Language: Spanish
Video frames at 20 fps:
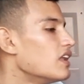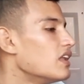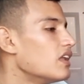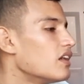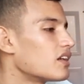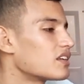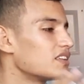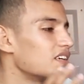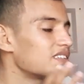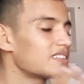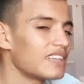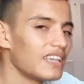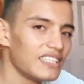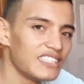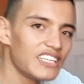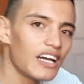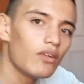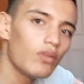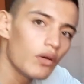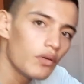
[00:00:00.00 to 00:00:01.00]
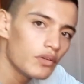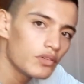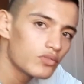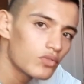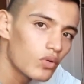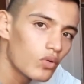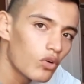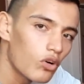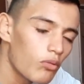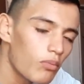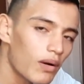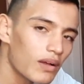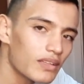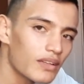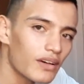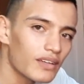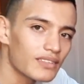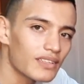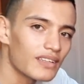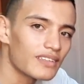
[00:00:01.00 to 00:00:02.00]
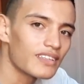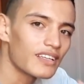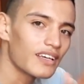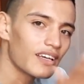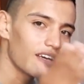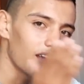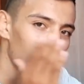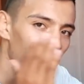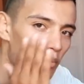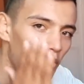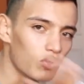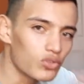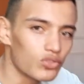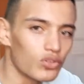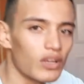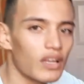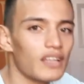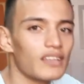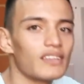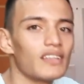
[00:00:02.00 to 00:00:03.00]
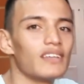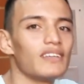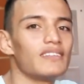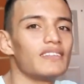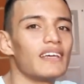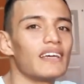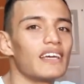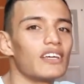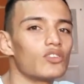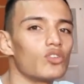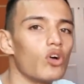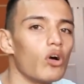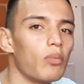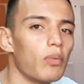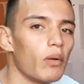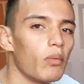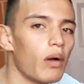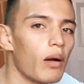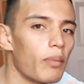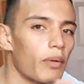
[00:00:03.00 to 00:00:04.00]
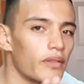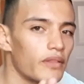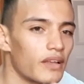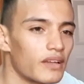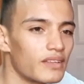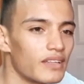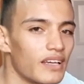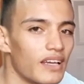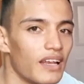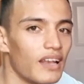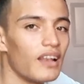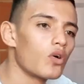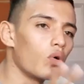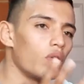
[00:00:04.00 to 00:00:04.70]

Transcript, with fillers: La verdad es que ya lo he visto, es un combate bastante emocionante y sé que todos podemos aprender de él.